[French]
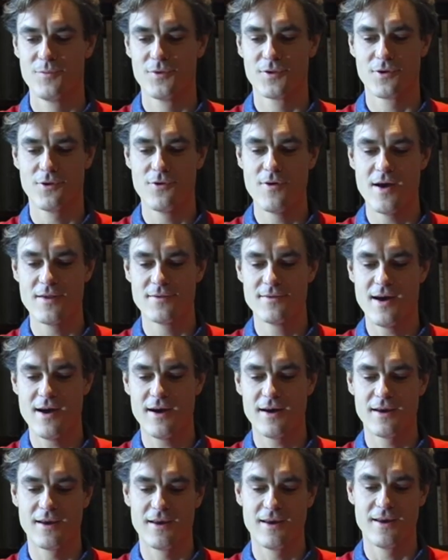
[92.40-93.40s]
ce que le
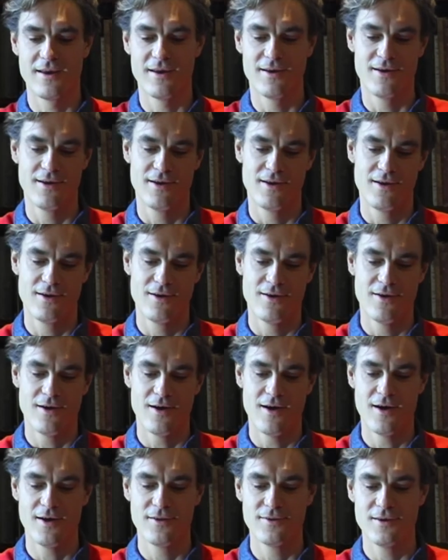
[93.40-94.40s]
hasard est
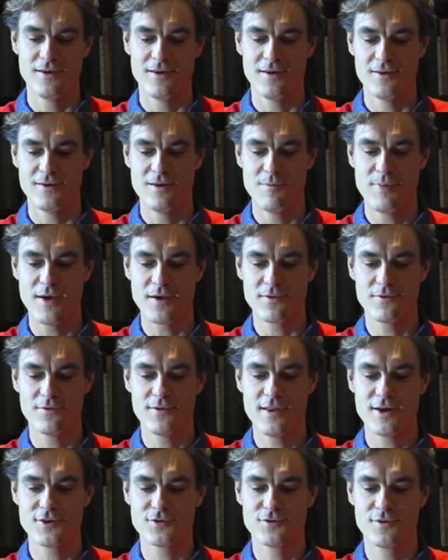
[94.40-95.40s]
un des, des
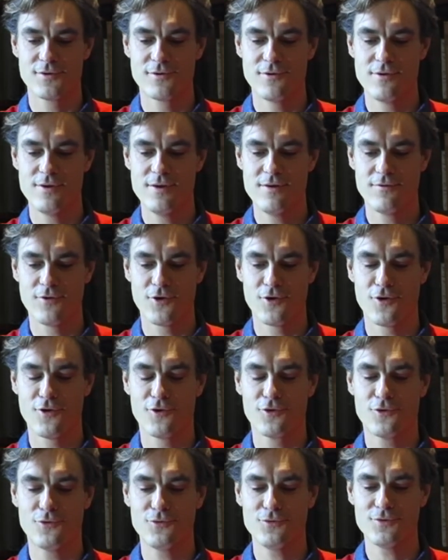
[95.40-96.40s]
personnages de ce livre
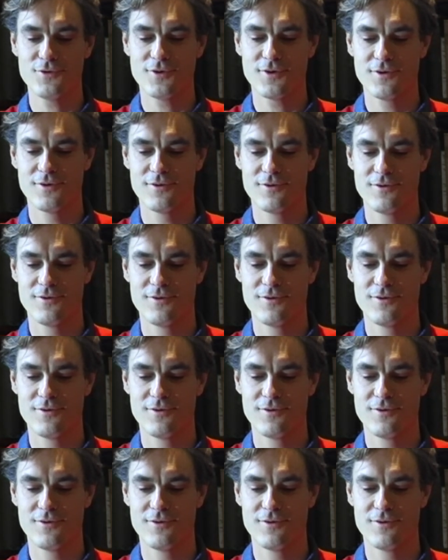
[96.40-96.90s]
rencontre.